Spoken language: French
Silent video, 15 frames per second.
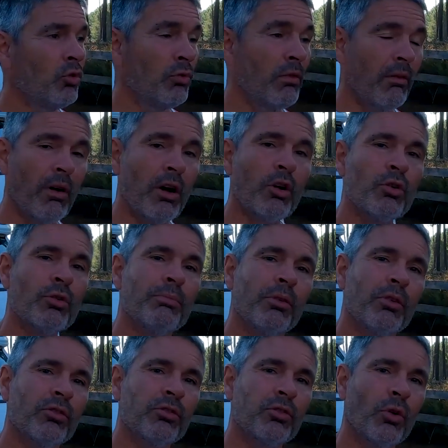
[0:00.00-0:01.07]
Tu vas voir, je
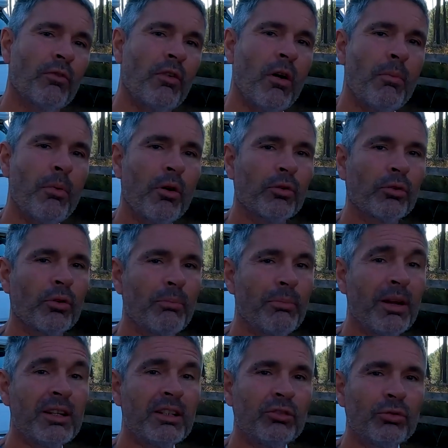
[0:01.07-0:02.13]
pense qu'on va en prendre
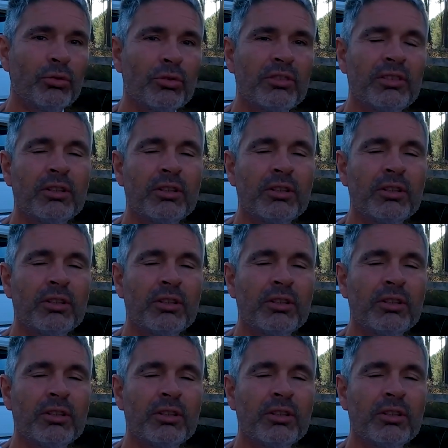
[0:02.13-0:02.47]
plein les yeux.